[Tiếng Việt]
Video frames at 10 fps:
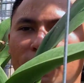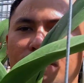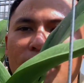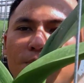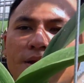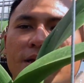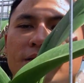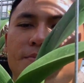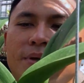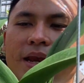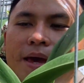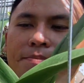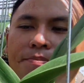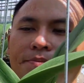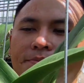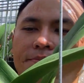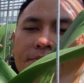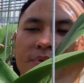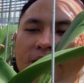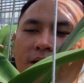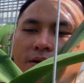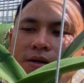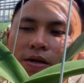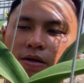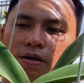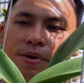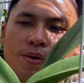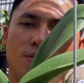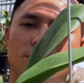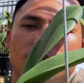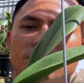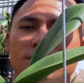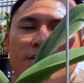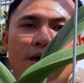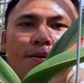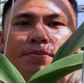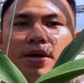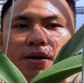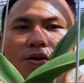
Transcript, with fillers: cái lưỡi mèo bên này bị lép nè, nó hư lưỡi mèo luôn, lép là